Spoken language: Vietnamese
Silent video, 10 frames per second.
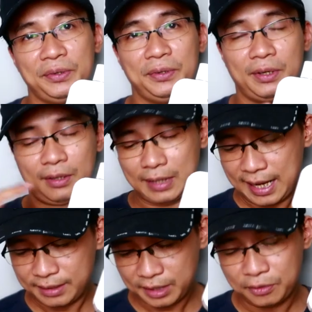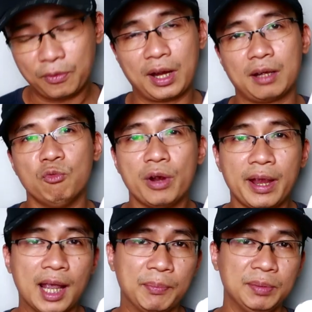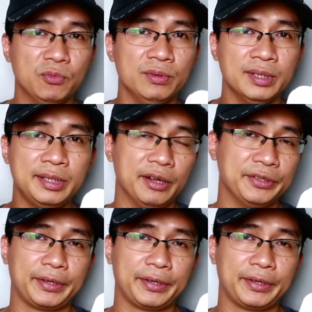do đó hai chai nước hoa mùa hè mình muốn giới thiệu